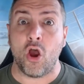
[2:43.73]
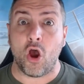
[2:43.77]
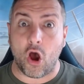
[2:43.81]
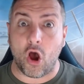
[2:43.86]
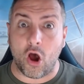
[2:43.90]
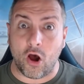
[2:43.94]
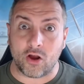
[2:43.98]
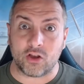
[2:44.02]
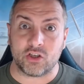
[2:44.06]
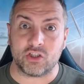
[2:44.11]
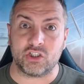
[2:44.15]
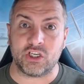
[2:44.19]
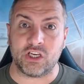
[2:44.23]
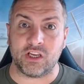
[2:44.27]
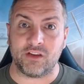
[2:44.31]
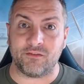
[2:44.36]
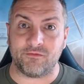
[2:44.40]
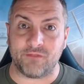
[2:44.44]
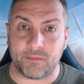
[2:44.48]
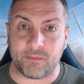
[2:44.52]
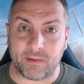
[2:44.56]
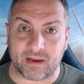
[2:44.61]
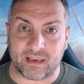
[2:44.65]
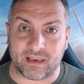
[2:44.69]
oggi
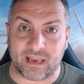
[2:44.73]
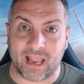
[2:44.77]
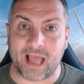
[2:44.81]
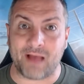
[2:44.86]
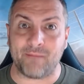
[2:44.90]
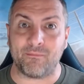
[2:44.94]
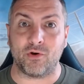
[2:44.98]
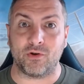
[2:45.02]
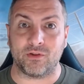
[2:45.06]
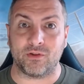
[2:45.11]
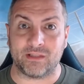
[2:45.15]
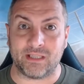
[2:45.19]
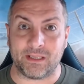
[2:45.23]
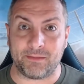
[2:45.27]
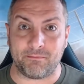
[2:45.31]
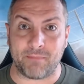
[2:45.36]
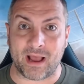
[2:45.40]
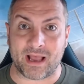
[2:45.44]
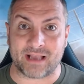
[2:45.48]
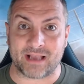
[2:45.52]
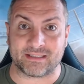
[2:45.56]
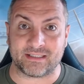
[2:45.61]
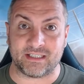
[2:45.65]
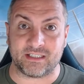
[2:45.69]
vi parliamo di
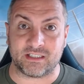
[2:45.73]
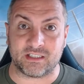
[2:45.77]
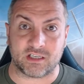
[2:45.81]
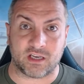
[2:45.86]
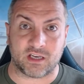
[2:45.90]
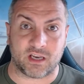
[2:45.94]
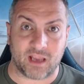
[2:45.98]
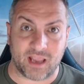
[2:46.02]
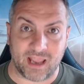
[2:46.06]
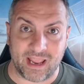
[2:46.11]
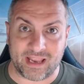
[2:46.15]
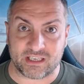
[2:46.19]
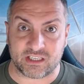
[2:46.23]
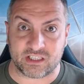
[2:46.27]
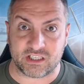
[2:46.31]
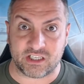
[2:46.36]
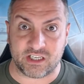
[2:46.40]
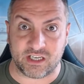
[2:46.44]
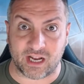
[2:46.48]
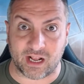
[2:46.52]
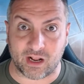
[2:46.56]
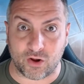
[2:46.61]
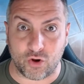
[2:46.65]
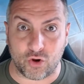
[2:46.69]
Basic e
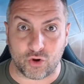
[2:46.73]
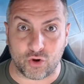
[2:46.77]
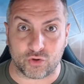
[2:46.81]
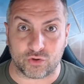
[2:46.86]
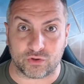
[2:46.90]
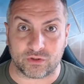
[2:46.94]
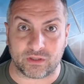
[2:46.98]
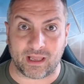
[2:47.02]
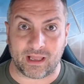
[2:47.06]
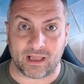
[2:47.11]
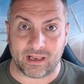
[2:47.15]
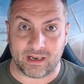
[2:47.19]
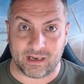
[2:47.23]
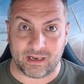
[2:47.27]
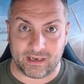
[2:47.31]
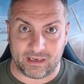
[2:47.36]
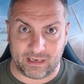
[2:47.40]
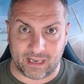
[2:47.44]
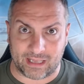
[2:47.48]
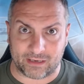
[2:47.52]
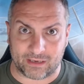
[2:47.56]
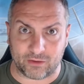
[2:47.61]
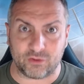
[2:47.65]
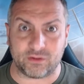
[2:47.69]
ci racconta
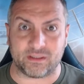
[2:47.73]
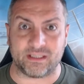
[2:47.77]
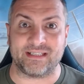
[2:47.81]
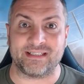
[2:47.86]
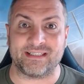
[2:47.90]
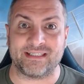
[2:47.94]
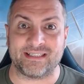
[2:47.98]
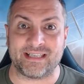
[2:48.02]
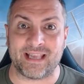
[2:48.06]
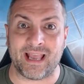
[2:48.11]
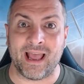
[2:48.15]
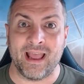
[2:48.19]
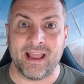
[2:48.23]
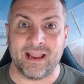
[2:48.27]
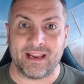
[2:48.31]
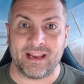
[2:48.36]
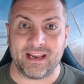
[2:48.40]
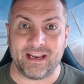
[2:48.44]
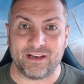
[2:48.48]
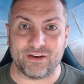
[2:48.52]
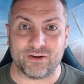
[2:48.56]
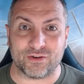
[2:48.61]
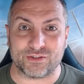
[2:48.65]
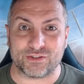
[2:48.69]
la notizia
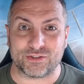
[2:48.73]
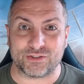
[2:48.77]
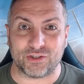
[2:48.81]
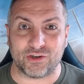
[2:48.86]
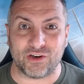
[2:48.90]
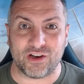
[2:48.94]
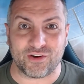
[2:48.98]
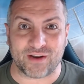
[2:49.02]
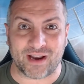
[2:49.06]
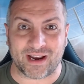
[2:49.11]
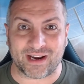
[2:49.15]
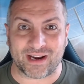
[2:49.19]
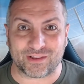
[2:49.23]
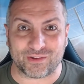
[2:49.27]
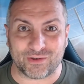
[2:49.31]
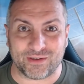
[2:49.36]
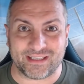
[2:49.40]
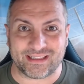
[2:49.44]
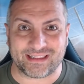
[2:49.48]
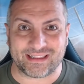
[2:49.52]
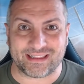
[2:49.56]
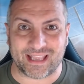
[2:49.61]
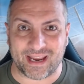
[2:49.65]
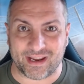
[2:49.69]
il nostro Leonardo
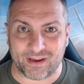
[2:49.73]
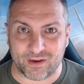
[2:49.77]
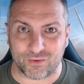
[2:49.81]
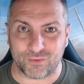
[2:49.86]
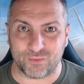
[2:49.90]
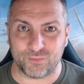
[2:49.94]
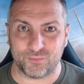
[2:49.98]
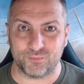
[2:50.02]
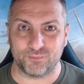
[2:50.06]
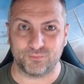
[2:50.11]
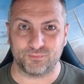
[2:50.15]
Litterio.